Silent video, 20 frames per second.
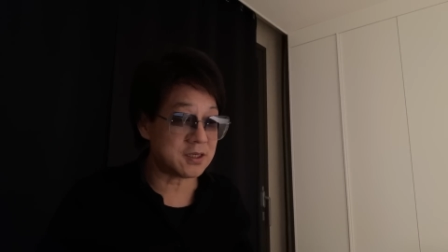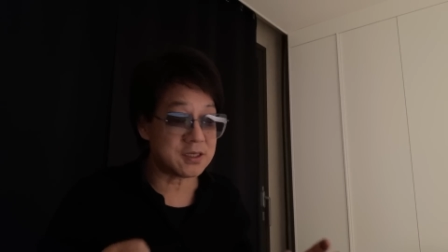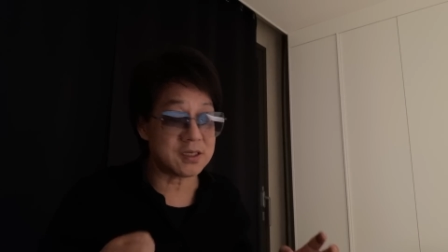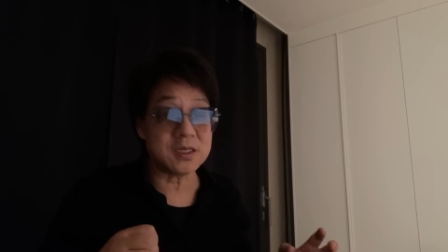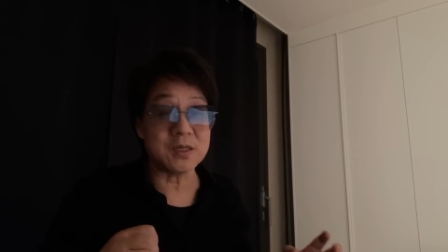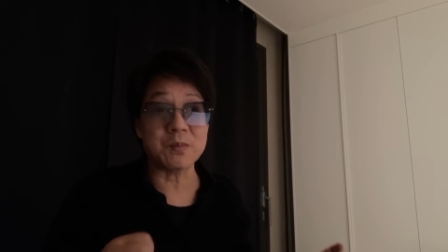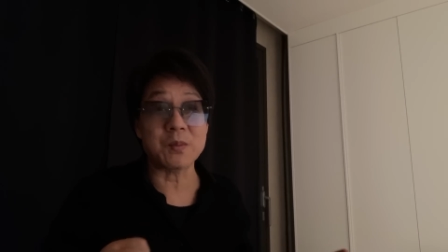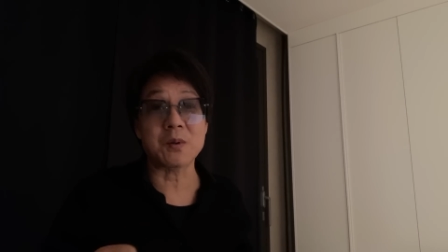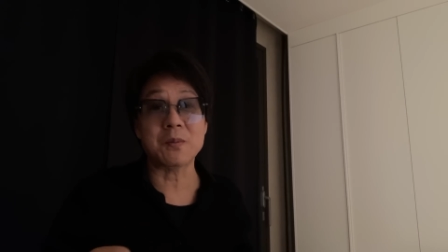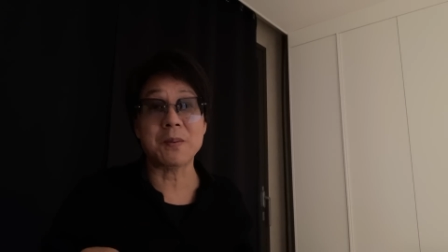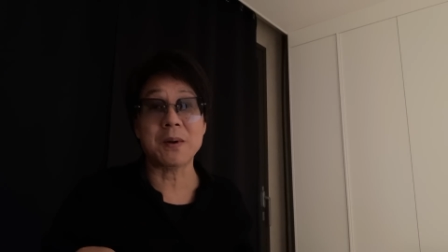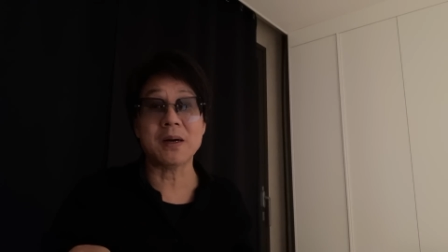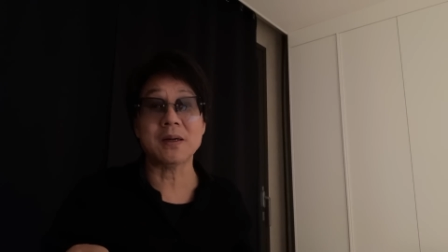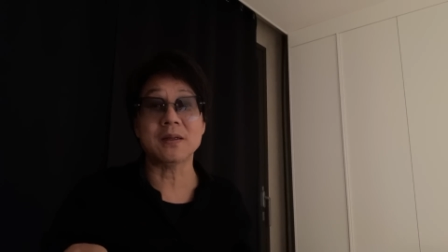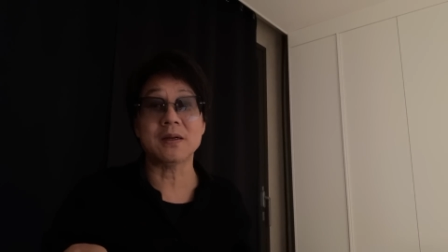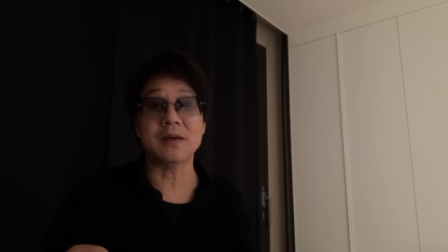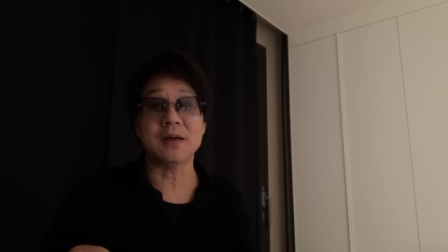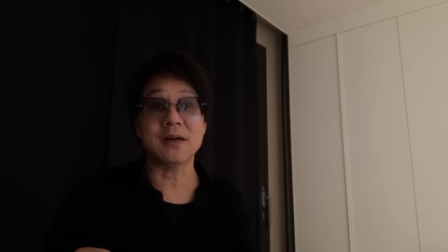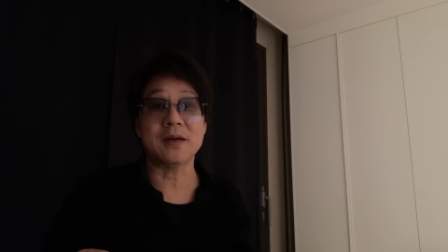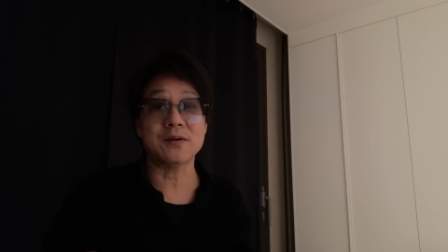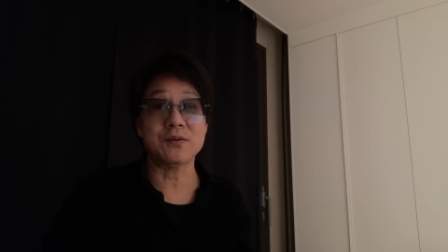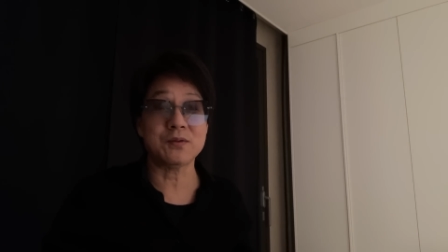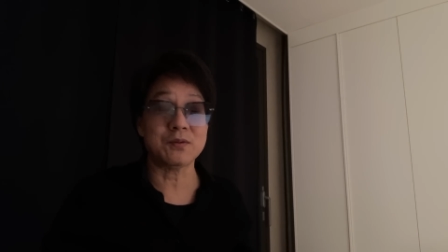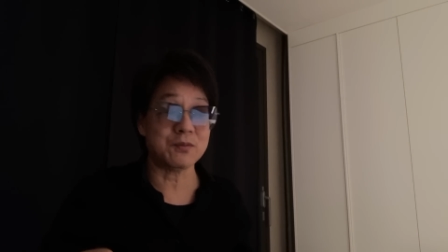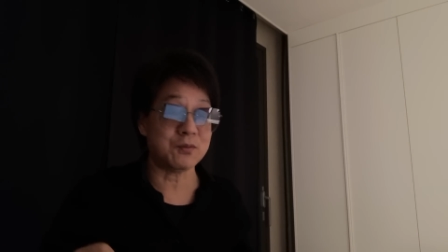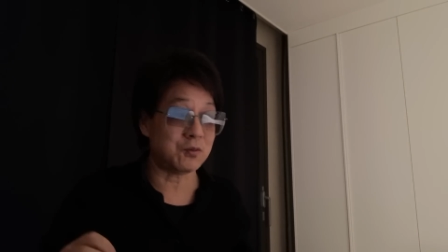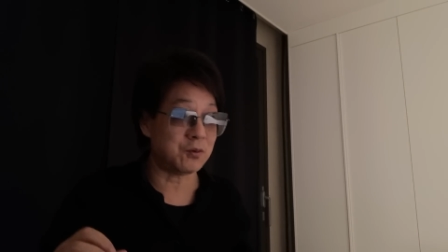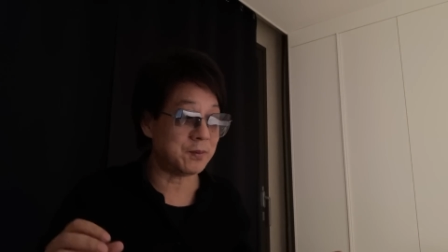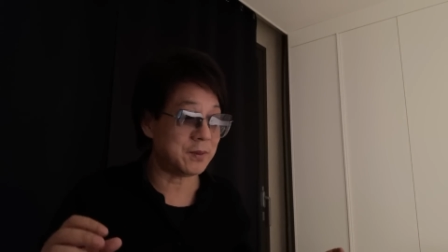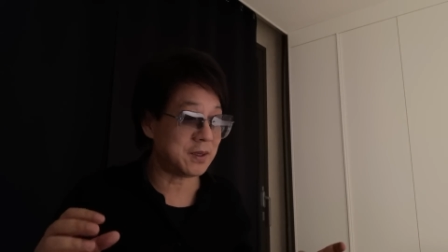身体倍儿棒的人，说
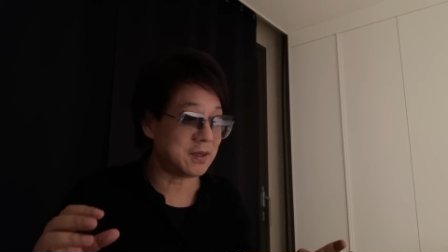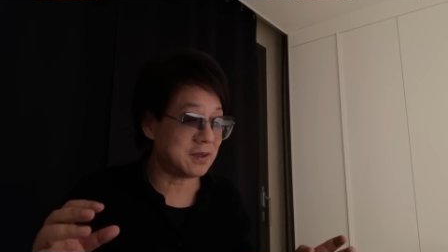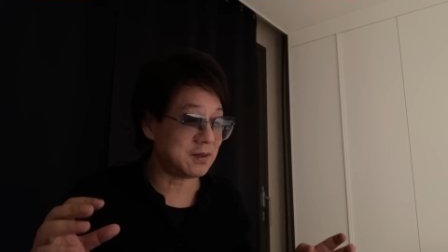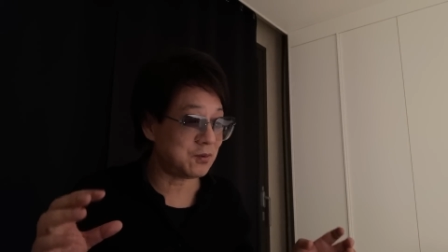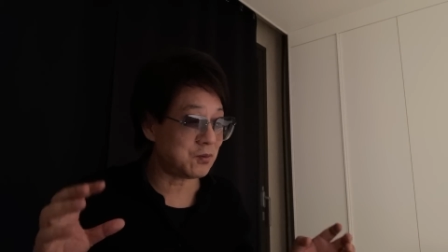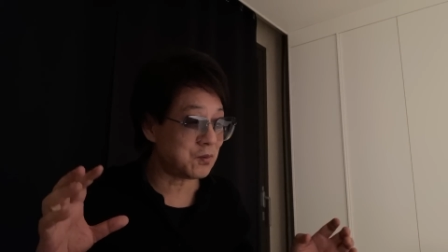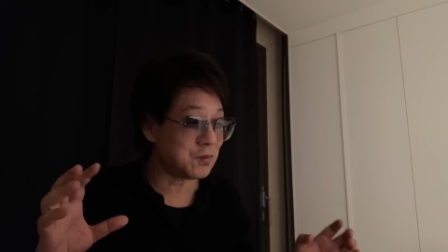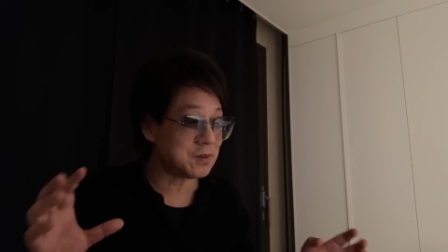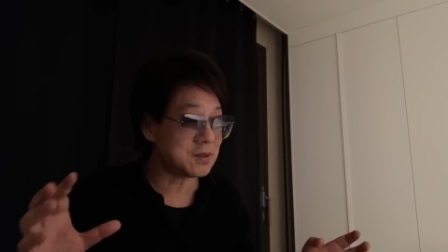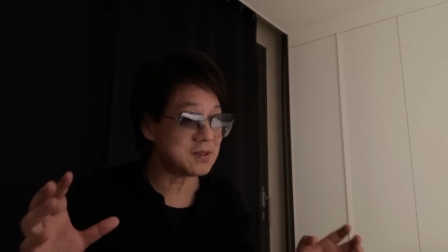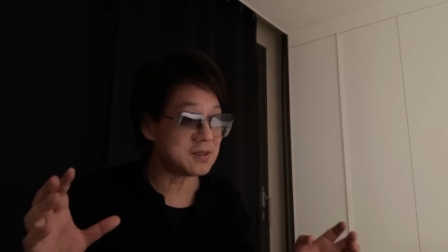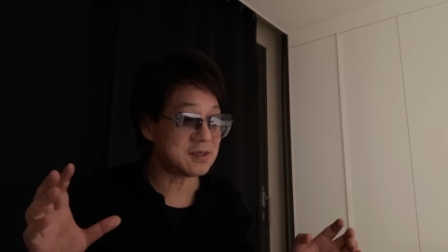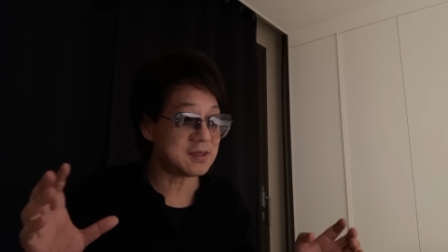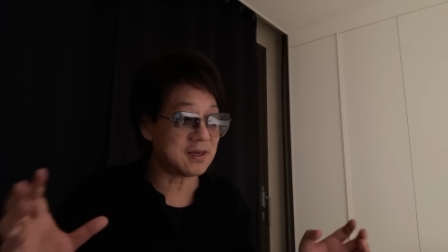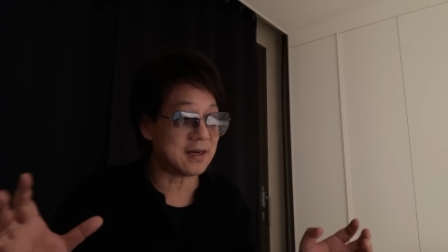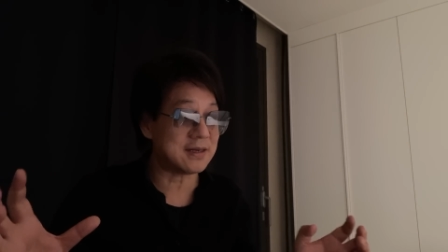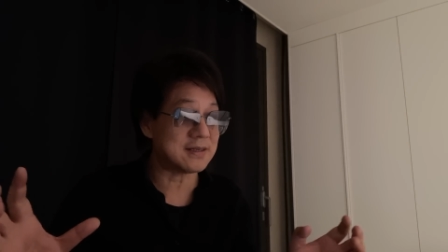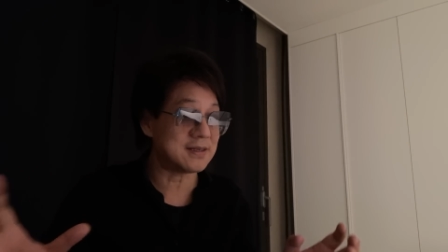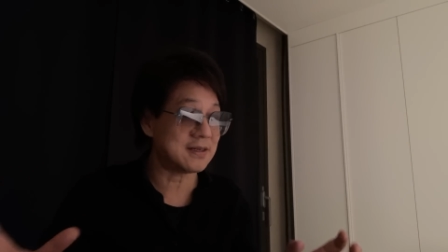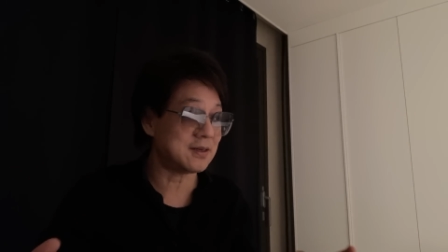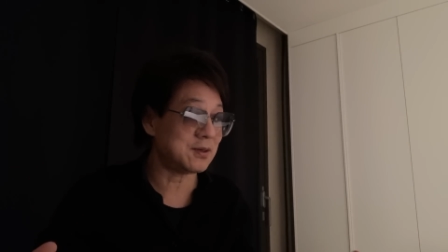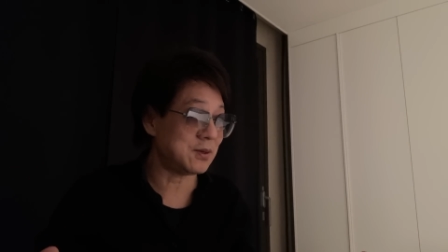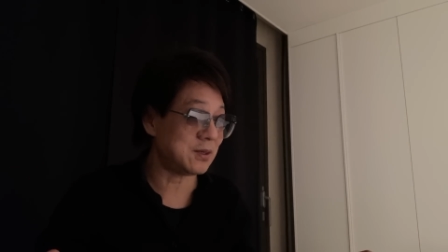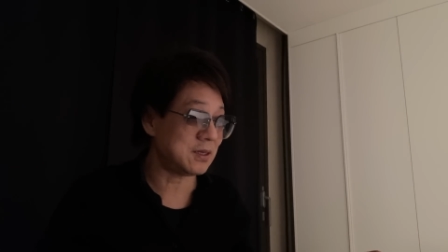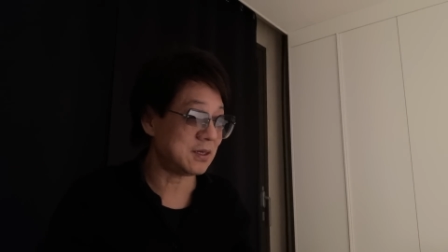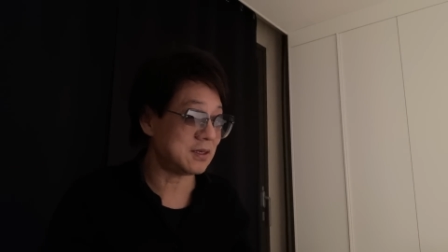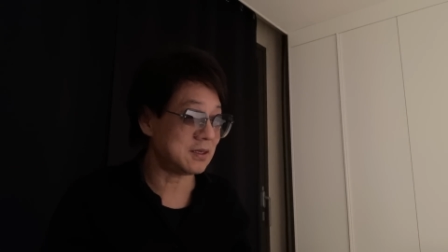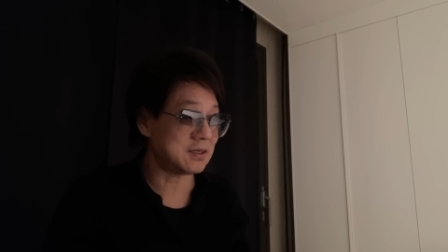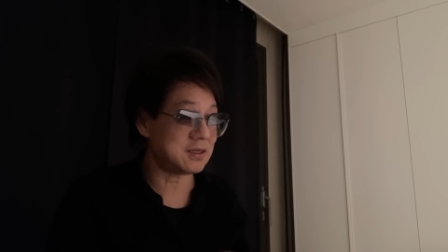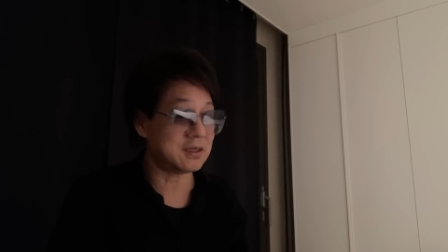我们公司啊，这个月
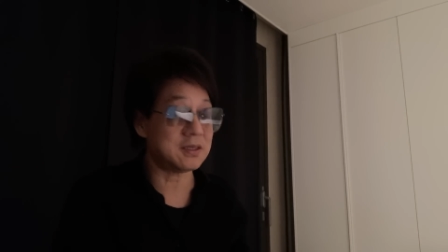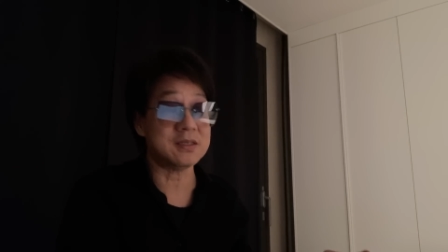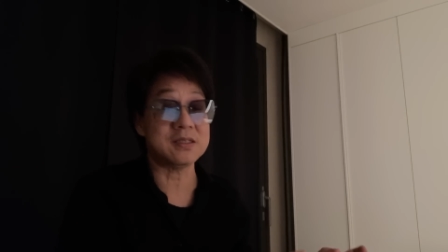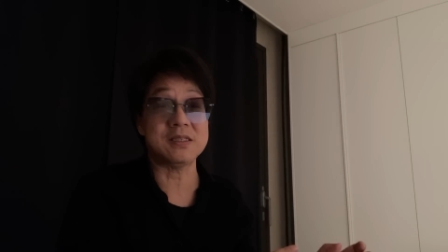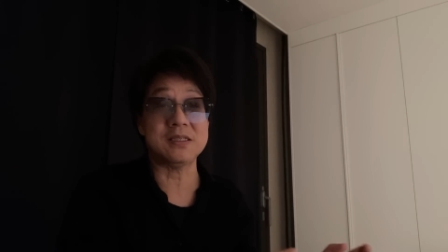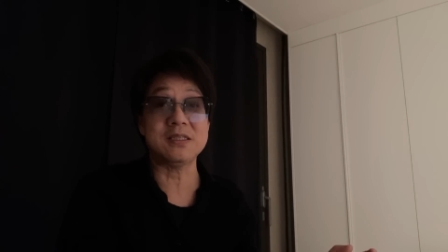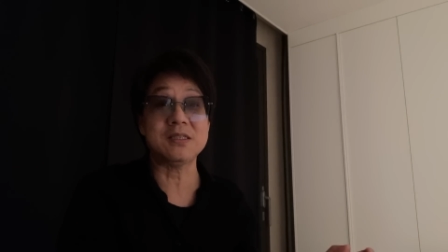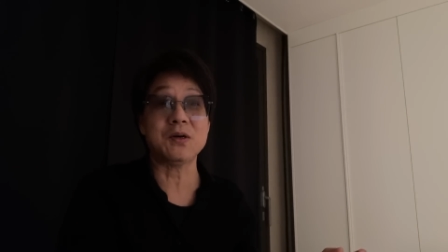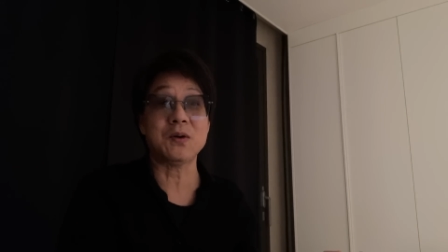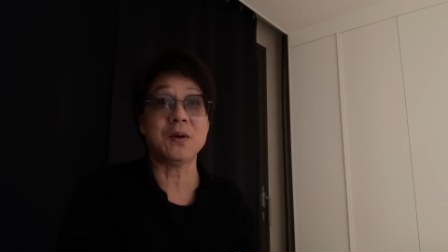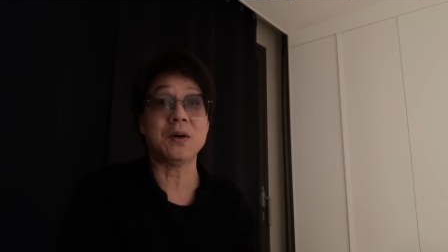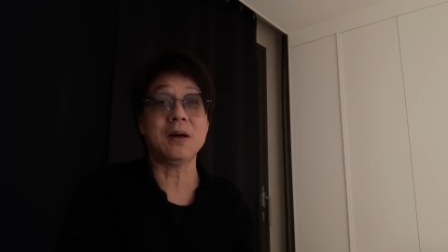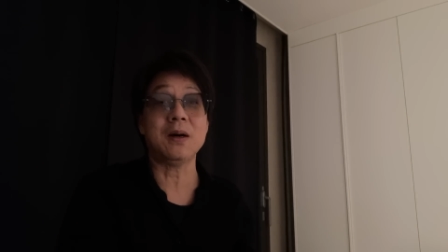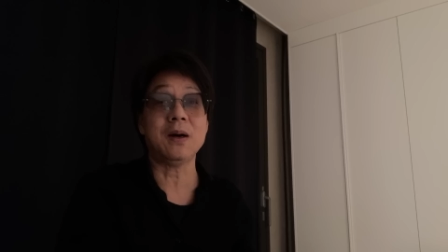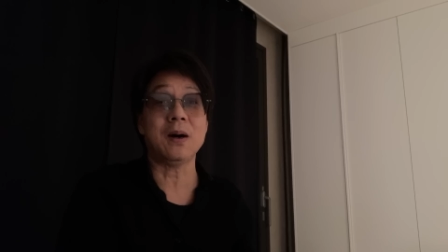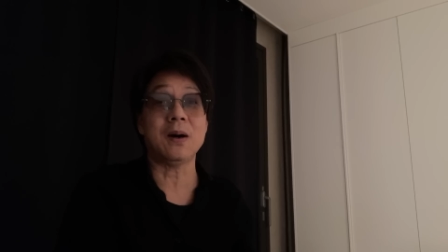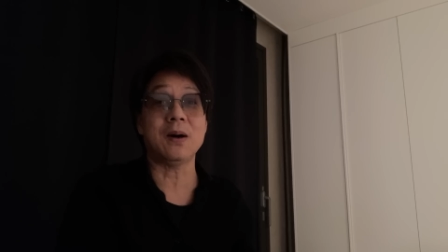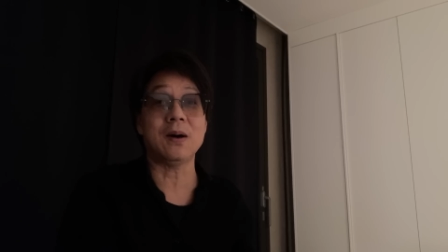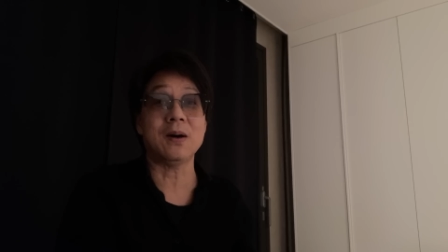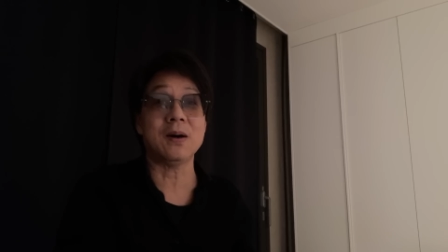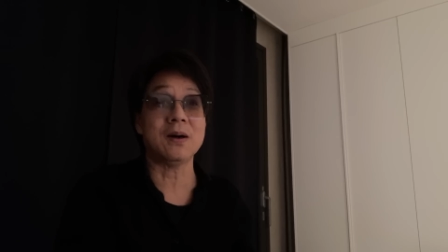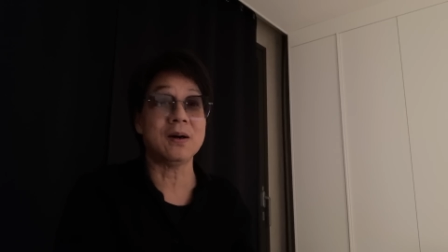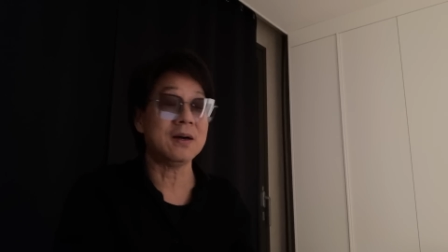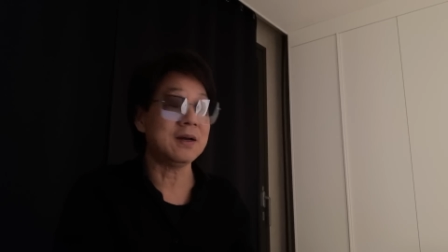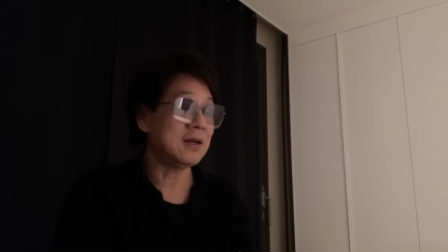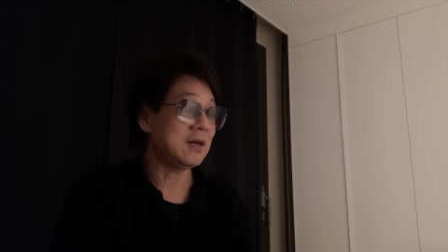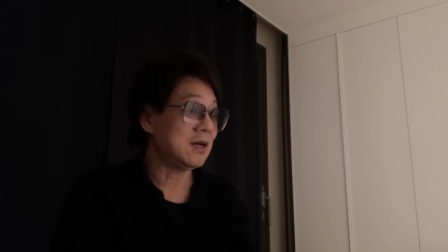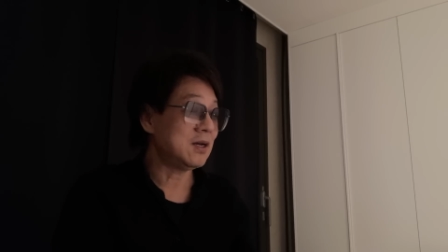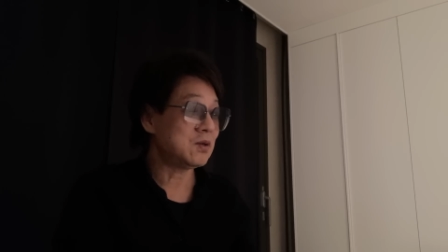的这个绩效很好，